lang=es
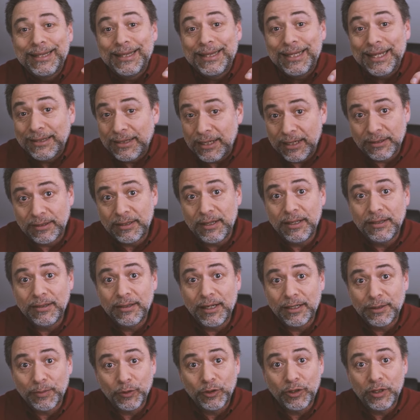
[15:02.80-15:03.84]
de
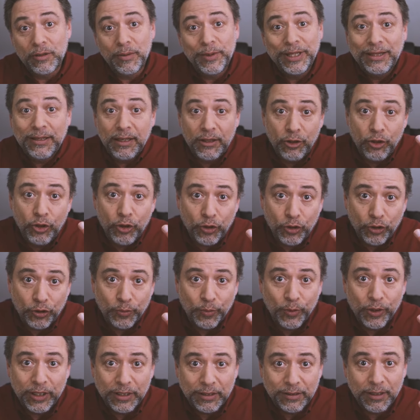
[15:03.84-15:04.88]
300, posiblemente
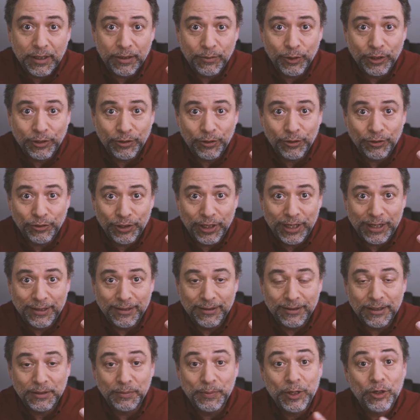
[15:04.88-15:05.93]
dos pueden ser nuestros
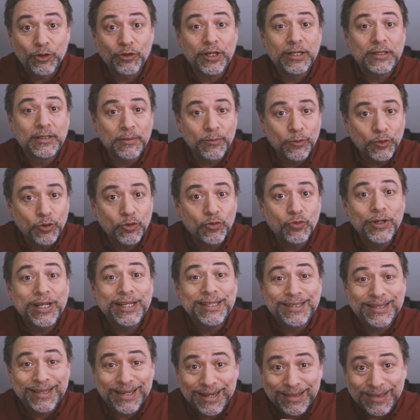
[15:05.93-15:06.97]
clientes. Pero si hacemos una
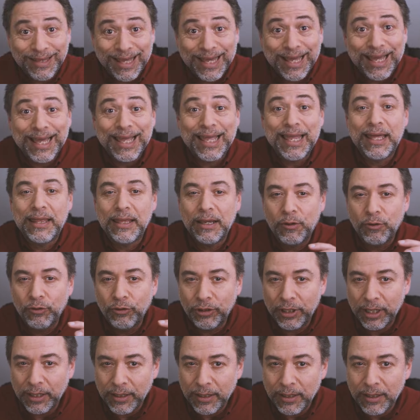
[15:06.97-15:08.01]
estrategia de
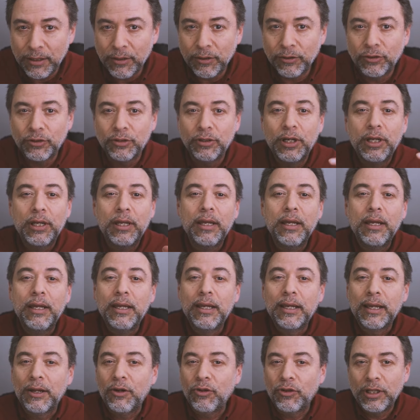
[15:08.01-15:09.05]
contenidos,
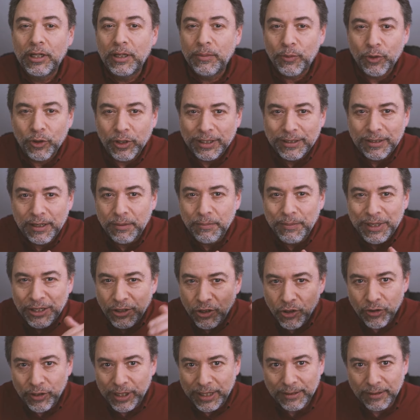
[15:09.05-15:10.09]
que no tienen por qué ser
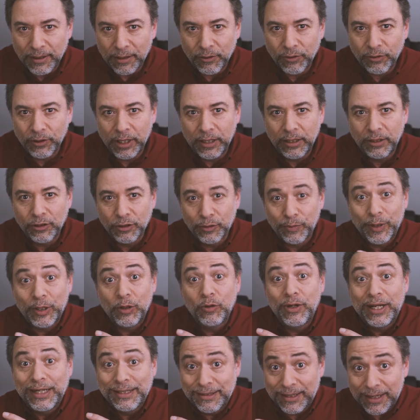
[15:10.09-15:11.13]
millones de contenidos,
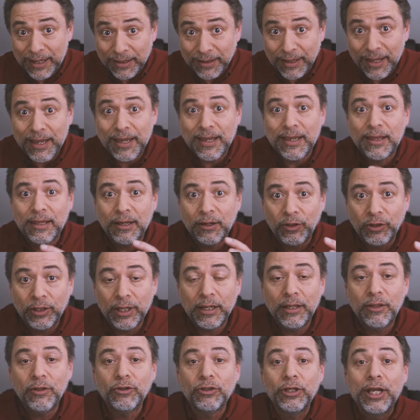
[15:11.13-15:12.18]
pero una estrategia de
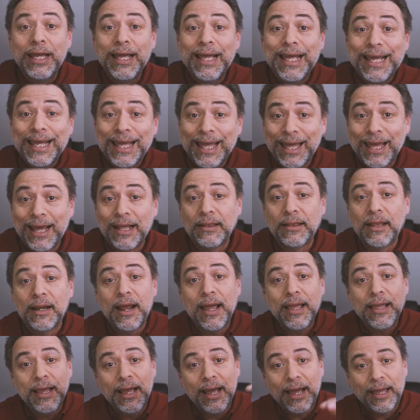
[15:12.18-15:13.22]
contenidos que
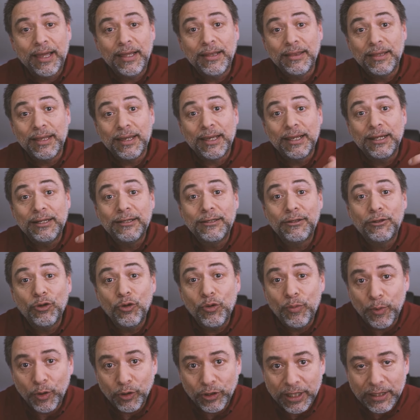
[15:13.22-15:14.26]
atraiga gente que es
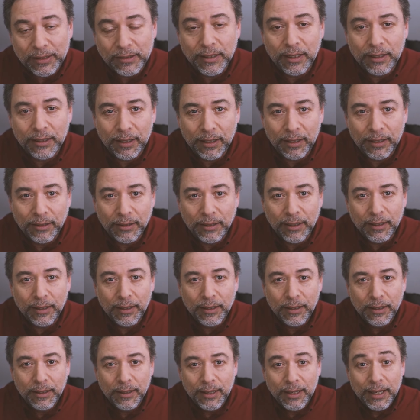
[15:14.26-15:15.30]
tu potencial
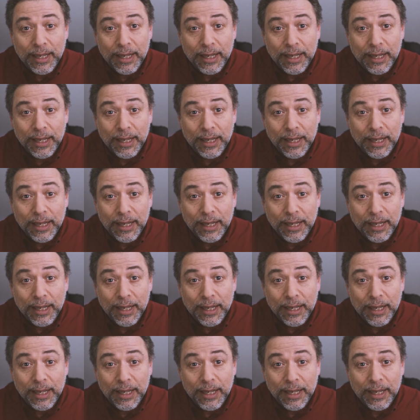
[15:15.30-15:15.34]
cliente,